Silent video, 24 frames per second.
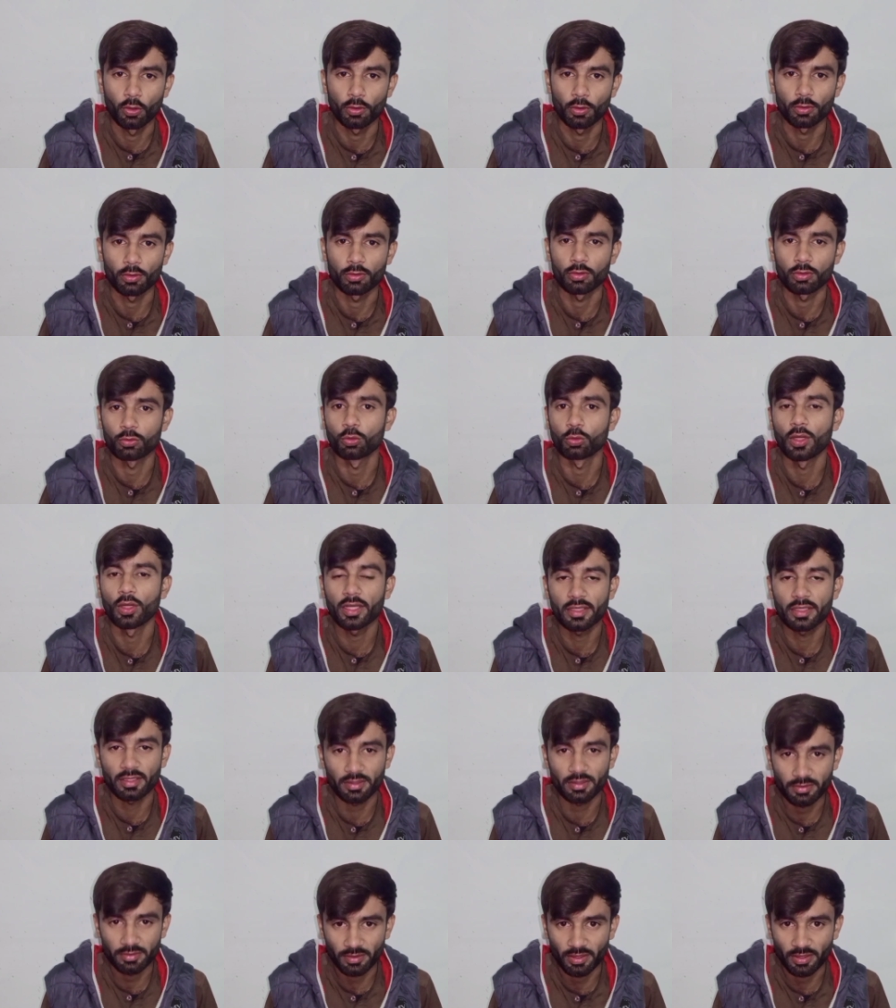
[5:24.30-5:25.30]
और दुआ
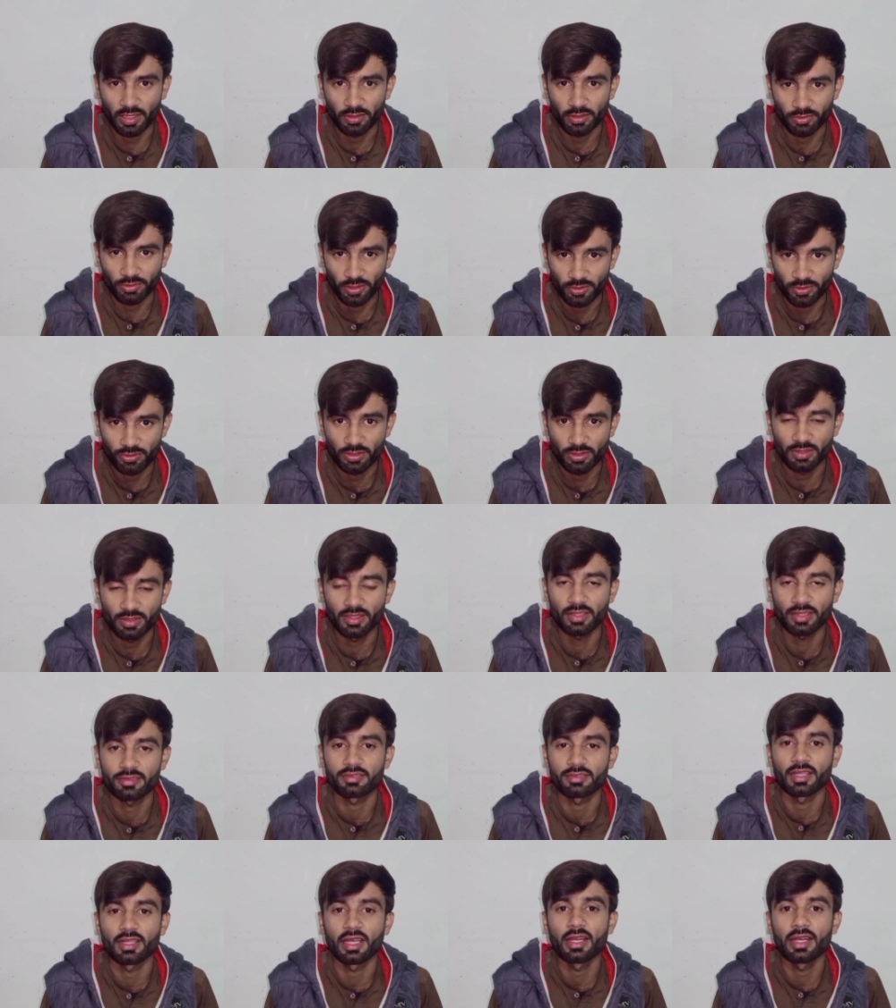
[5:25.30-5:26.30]
करते रहा कि जी
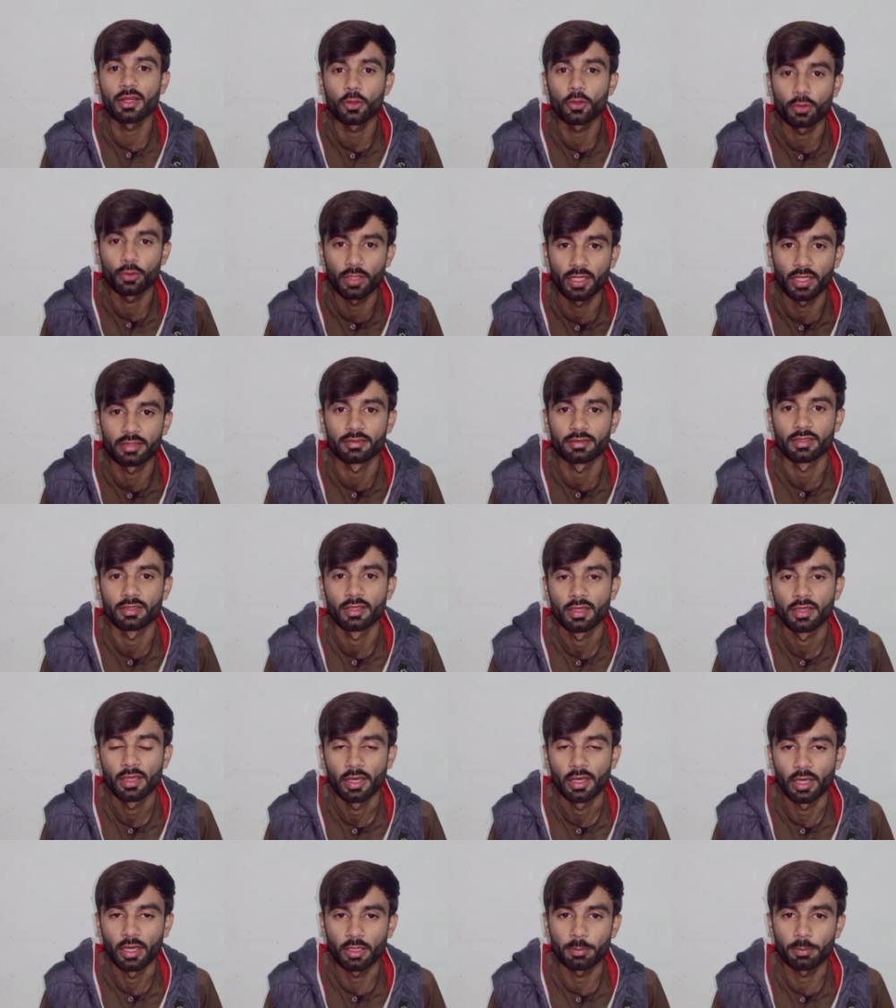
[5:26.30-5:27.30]
अल्लाह साल औलाद
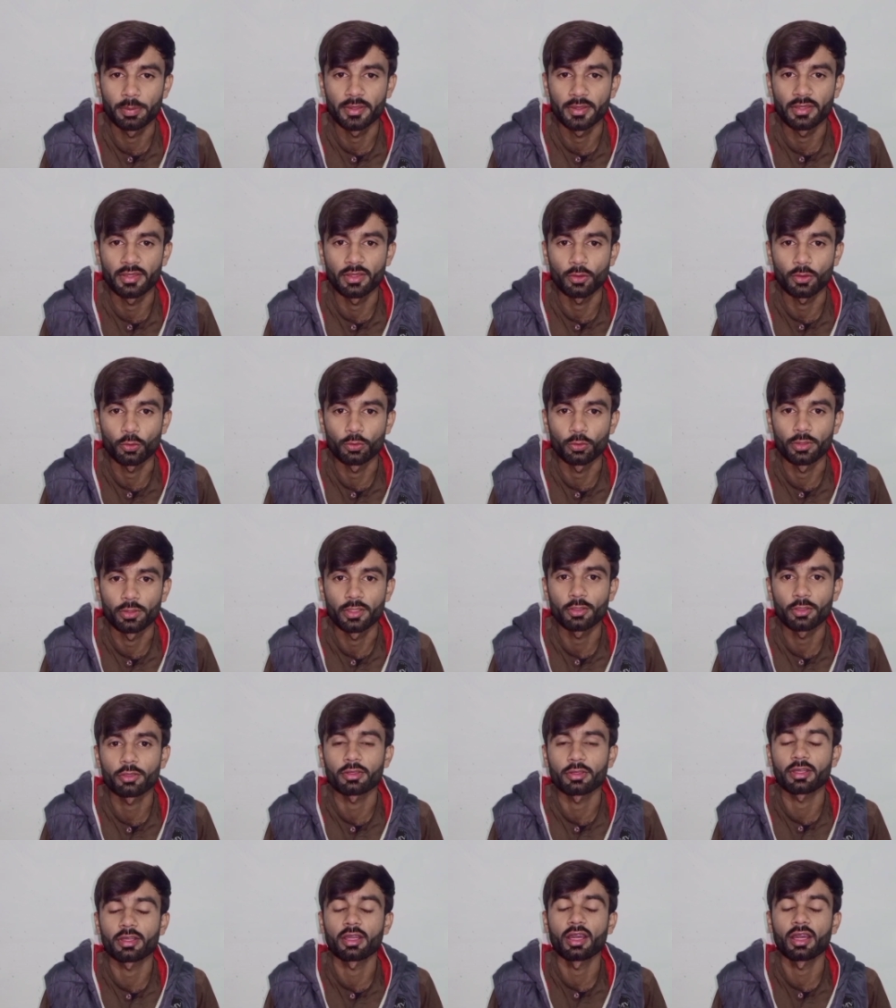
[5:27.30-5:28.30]
हर बंदे को
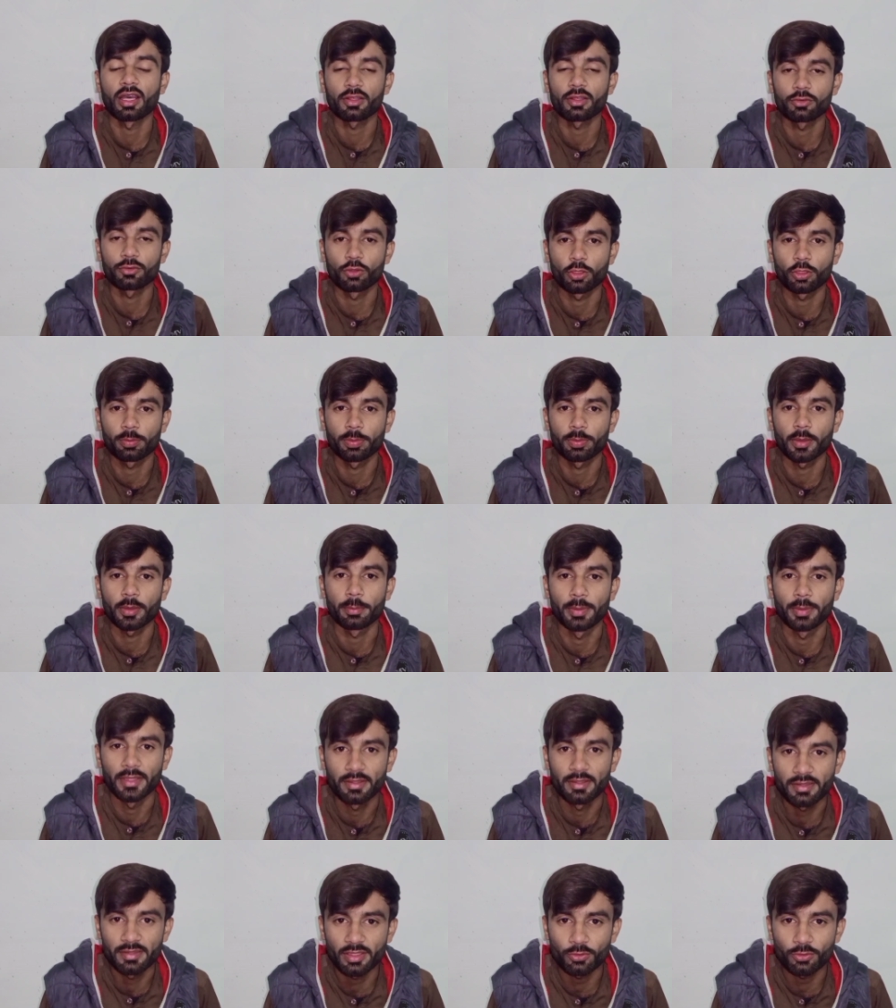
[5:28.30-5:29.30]
दे और ख़ास तौर पर
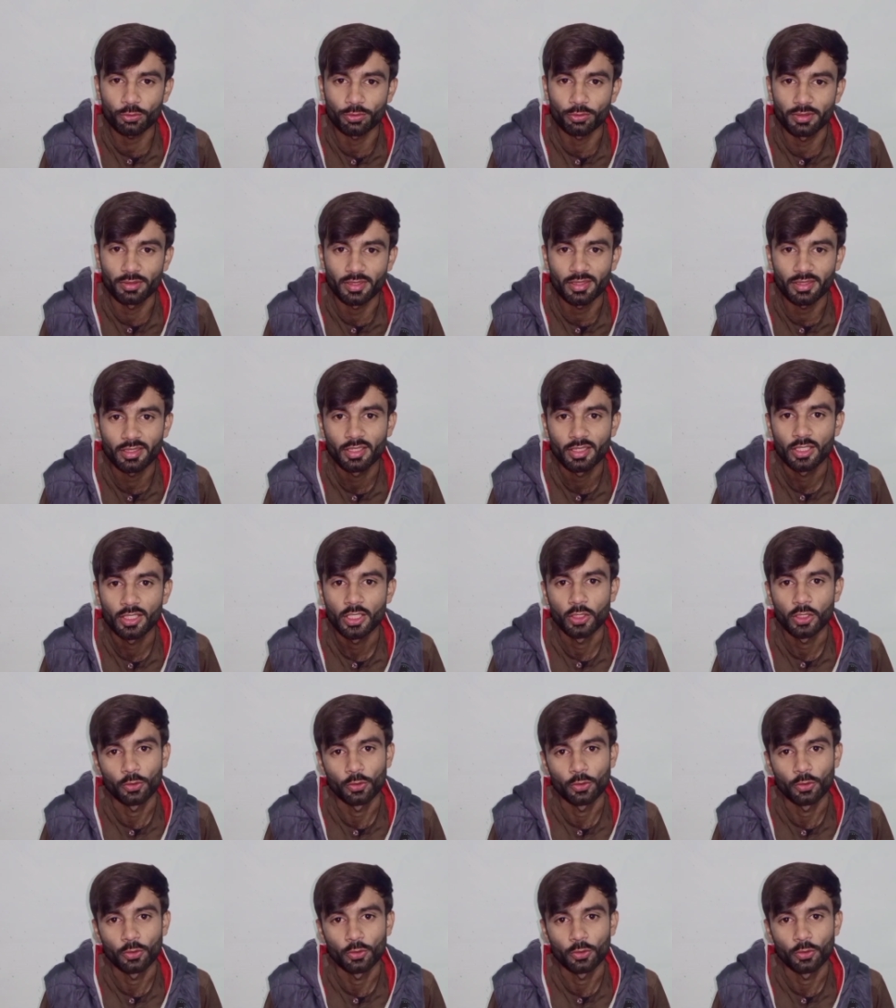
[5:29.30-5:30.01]
बेटियाँ जो दे